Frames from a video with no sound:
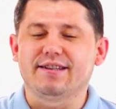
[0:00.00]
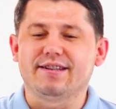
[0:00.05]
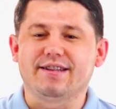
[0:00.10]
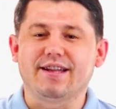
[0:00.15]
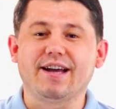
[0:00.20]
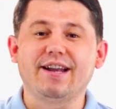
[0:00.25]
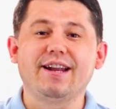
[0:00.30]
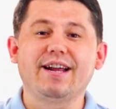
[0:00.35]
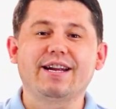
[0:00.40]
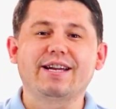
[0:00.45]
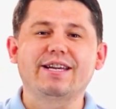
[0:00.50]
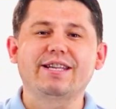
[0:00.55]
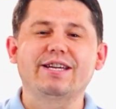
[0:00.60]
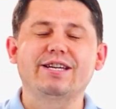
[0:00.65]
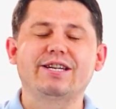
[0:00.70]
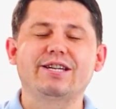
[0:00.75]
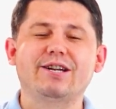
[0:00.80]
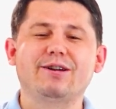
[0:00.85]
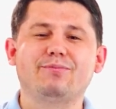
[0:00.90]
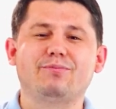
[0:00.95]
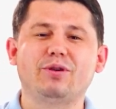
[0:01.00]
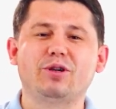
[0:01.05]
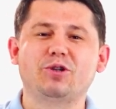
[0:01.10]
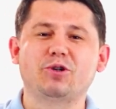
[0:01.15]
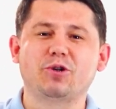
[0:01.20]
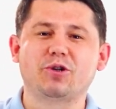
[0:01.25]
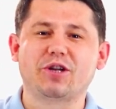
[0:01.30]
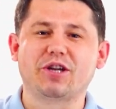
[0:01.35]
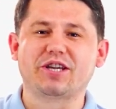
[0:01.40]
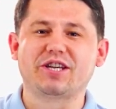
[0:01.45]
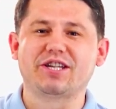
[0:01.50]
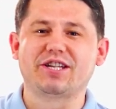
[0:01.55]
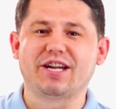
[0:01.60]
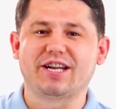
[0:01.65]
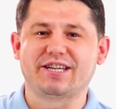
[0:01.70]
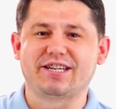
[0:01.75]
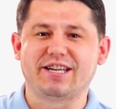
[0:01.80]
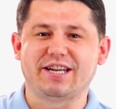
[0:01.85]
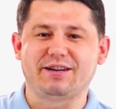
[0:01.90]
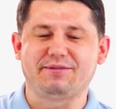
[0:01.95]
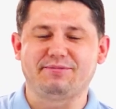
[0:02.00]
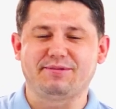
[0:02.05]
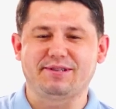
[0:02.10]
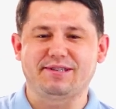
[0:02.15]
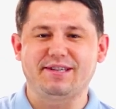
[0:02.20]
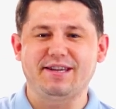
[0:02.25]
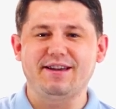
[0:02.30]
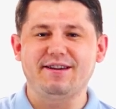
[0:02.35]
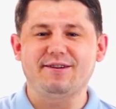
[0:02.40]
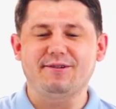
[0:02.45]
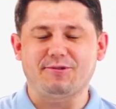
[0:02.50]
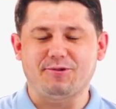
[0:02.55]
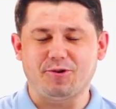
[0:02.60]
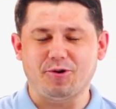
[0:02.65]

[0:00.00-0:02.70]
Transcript: Değerli arkadaşlar bir sonraki derslerimizde